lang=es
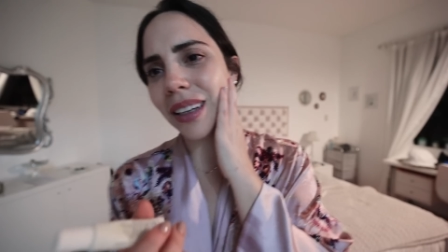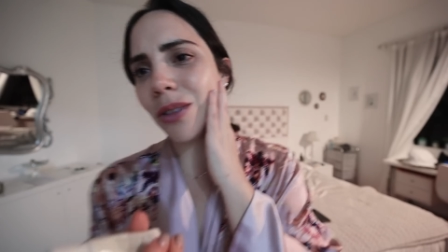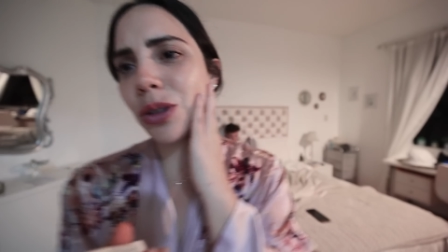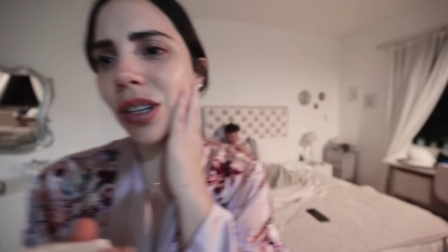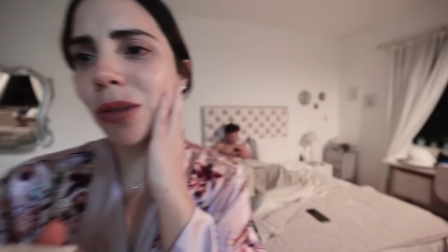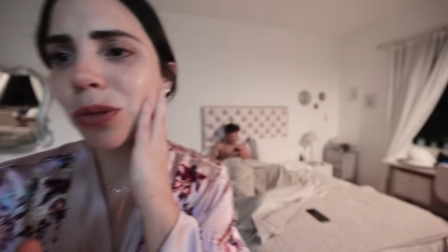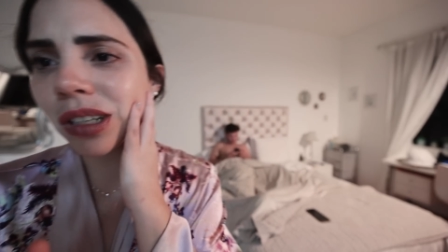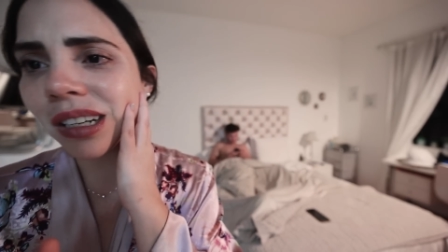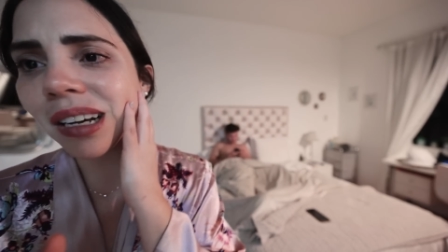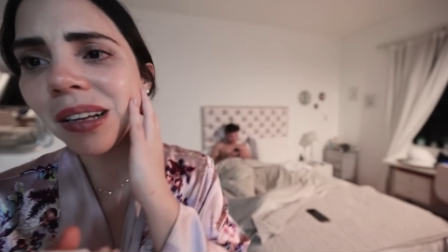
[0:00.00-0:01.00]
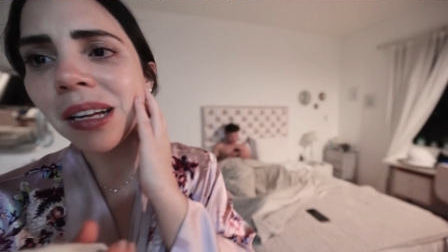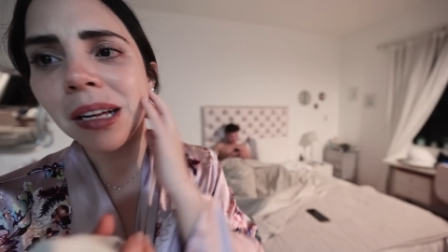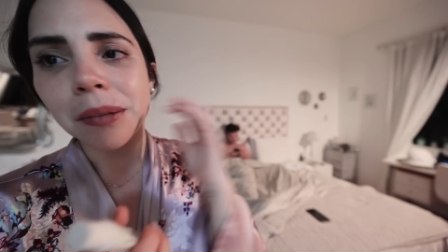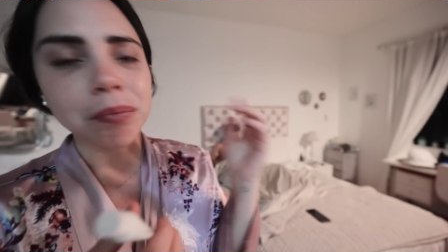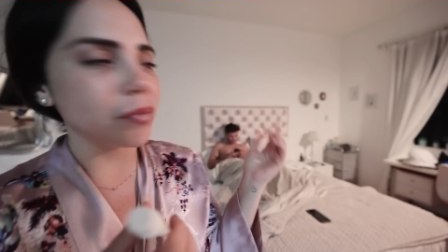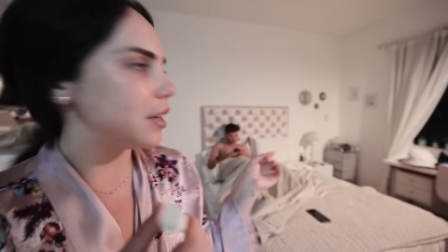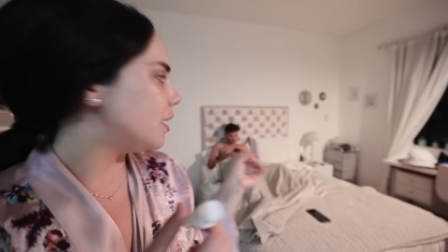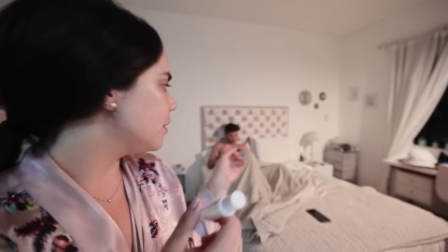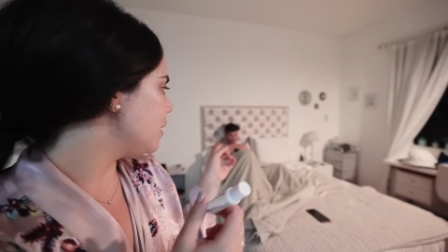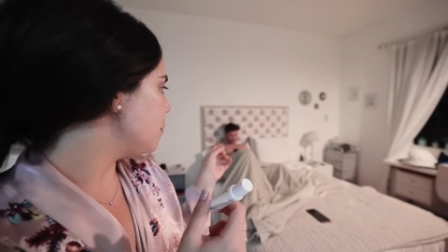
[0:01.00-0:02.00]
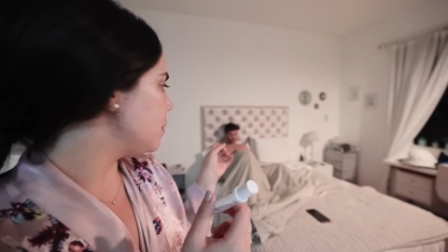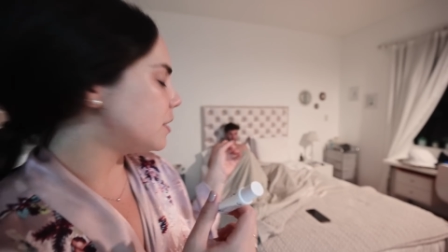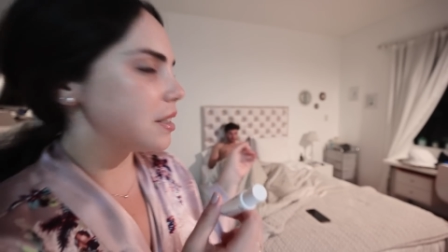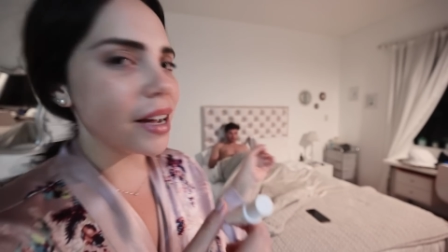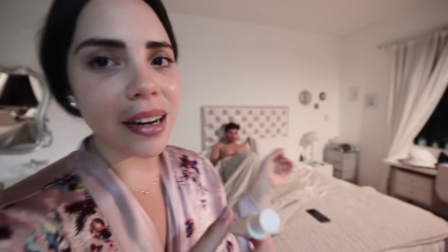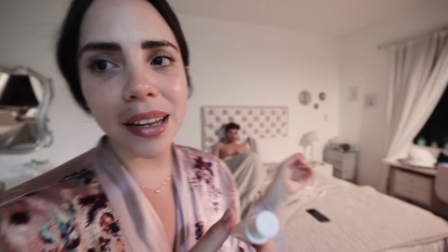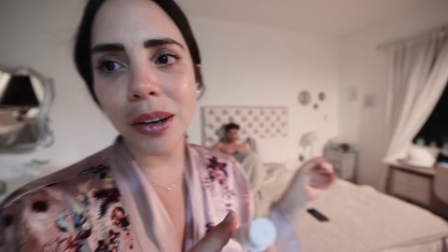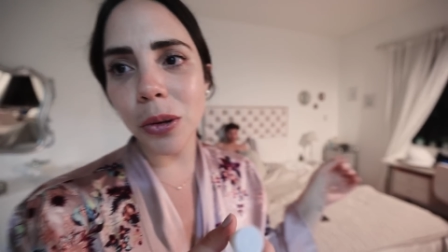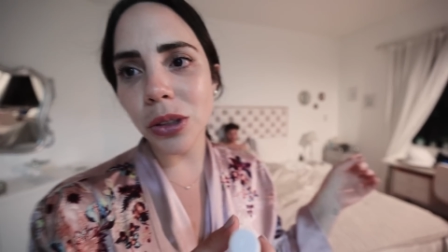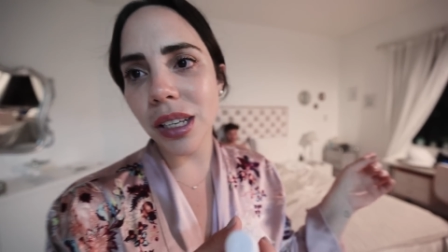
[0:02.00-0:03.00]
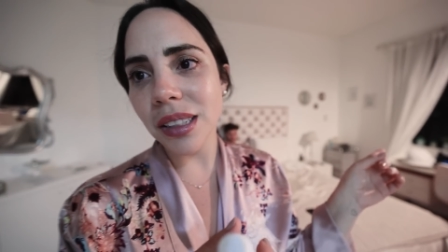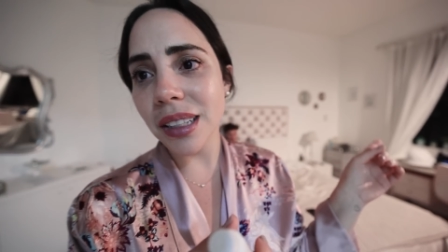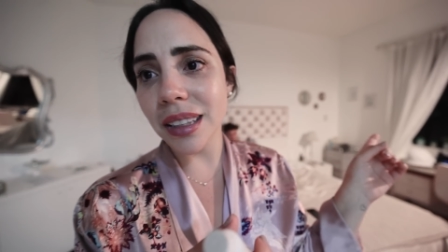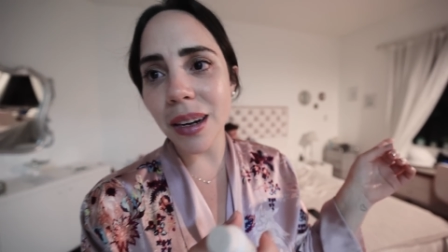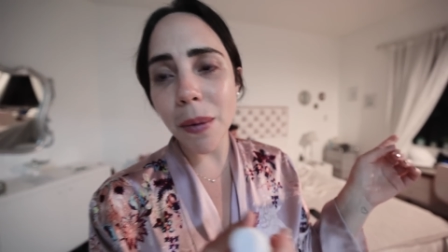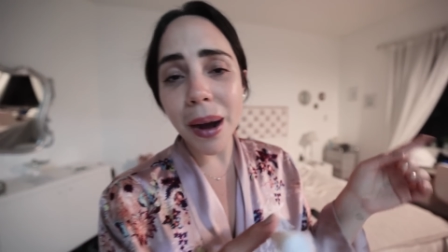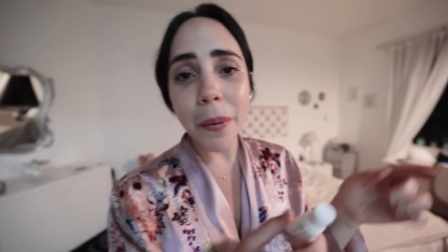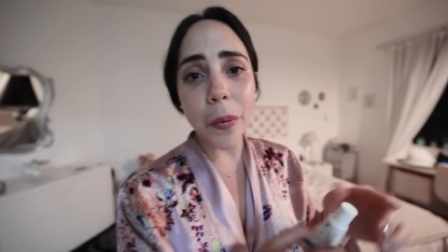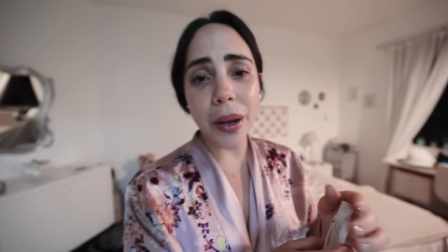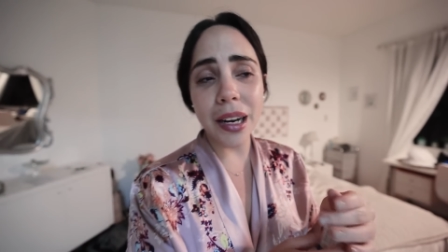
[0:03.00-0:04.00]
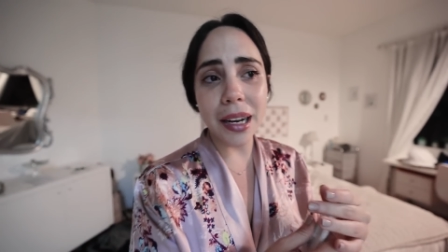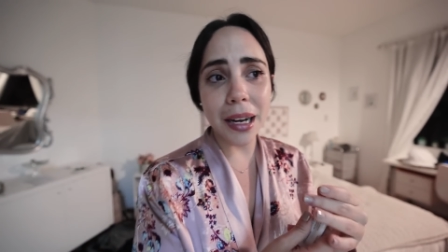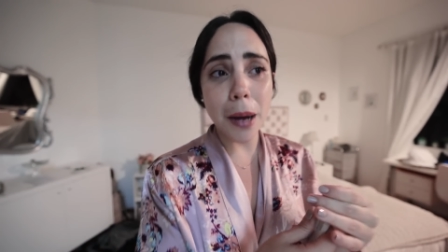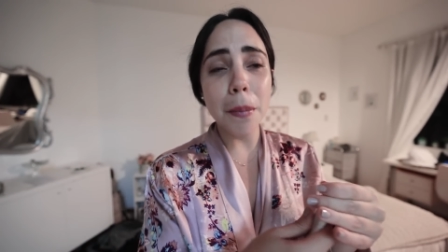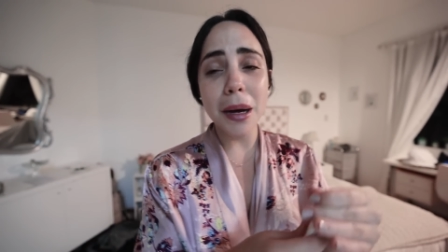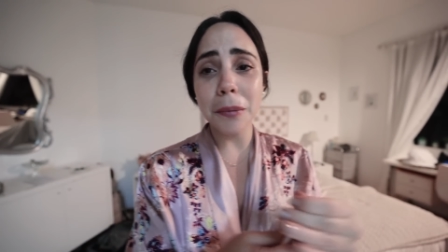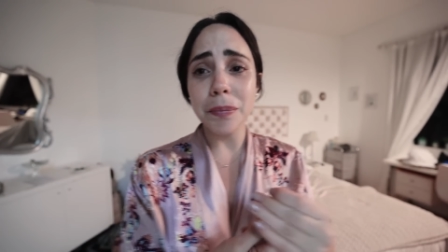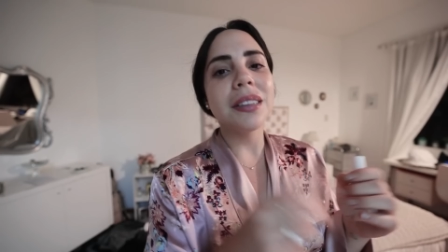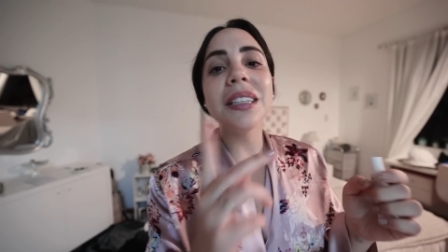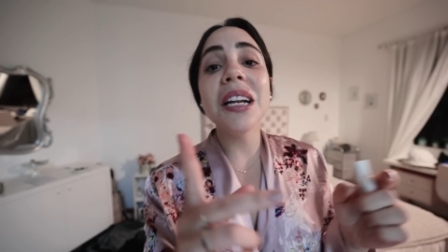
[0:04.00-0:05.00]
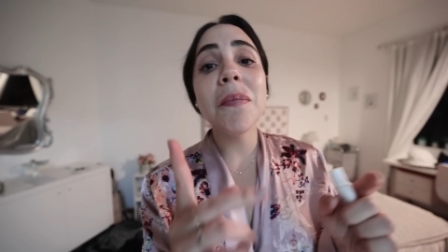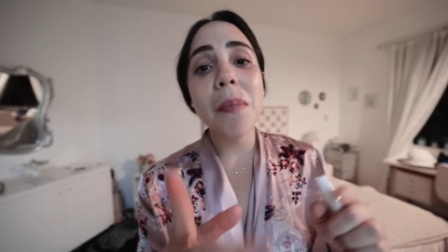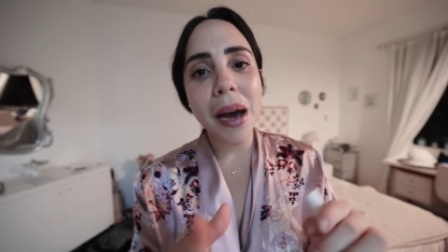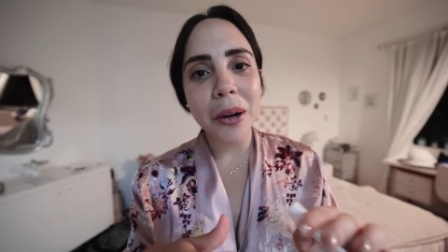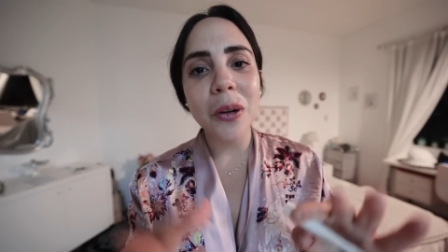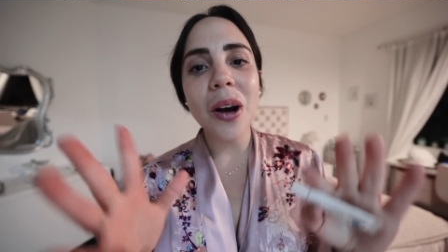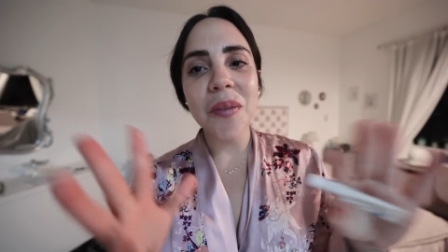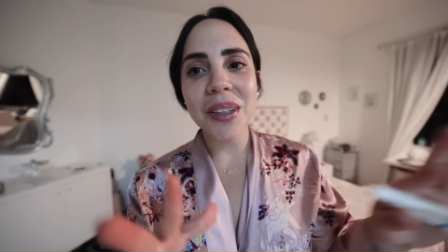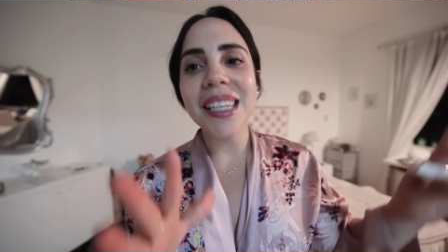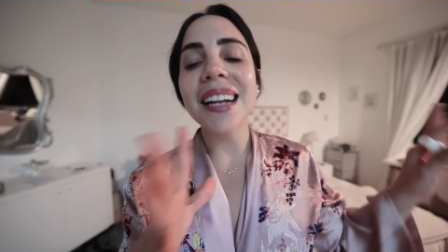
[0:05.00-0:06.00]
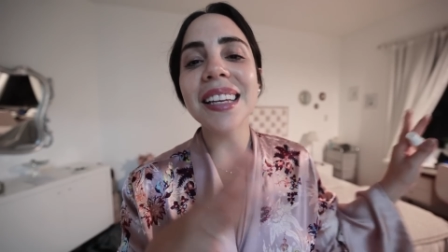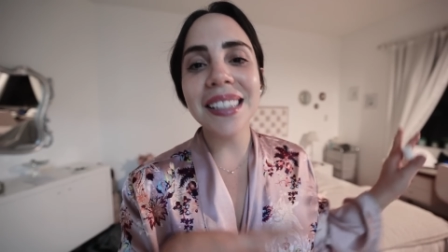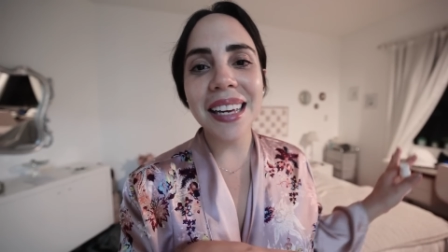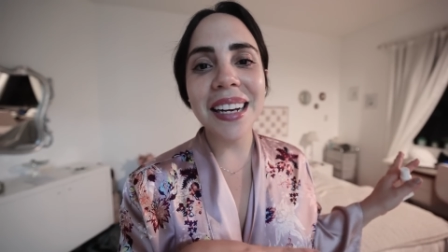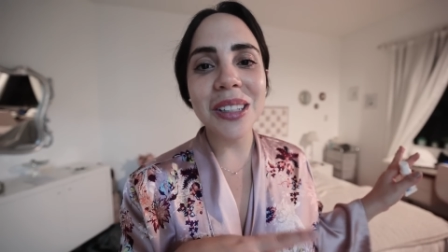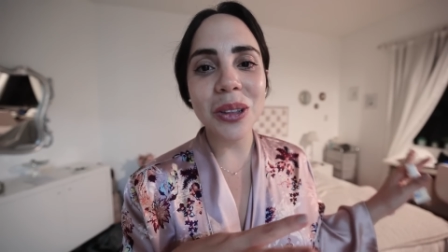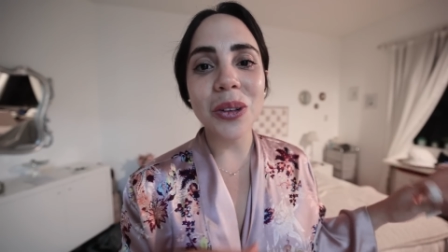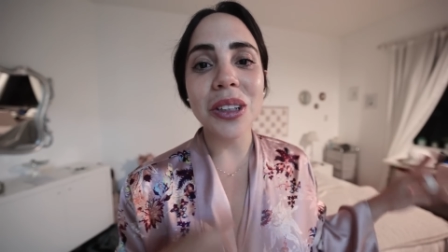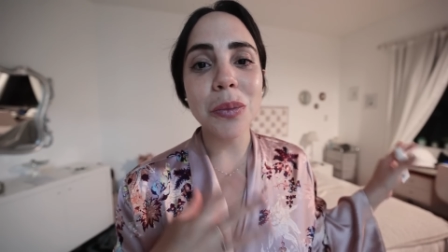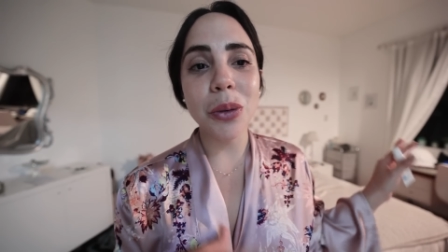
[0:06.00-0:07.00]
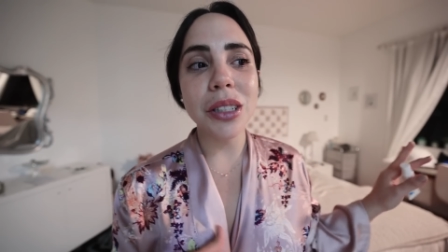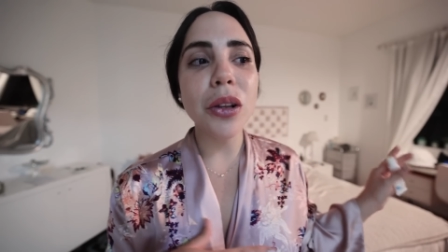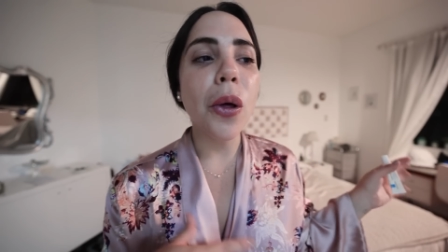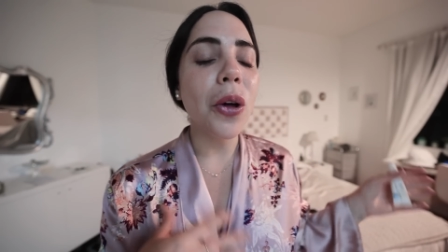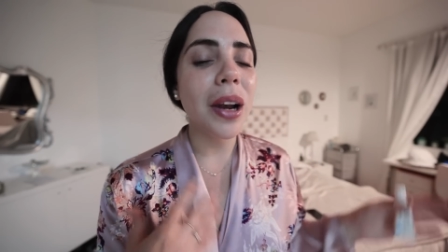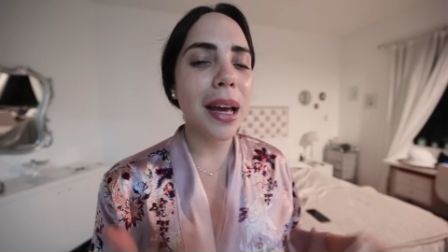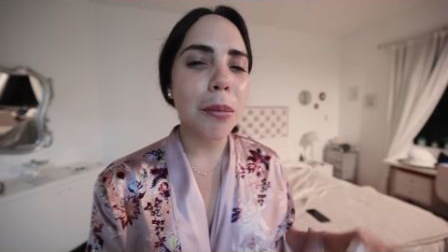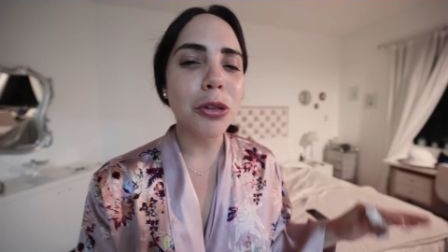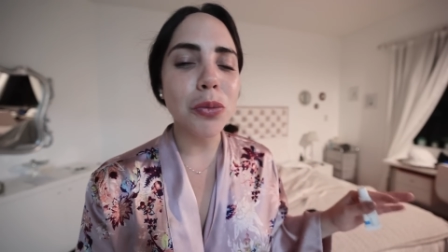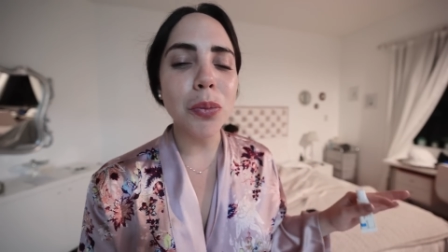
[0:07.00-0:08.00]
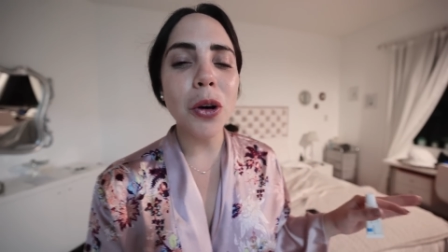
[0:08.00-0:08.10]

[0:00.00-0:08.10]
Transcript: de nuestra rutina Dan empieza a leer cosas de trabajo en la cama. Sin embargo, a pesar de hacer eso, después los dos leemos un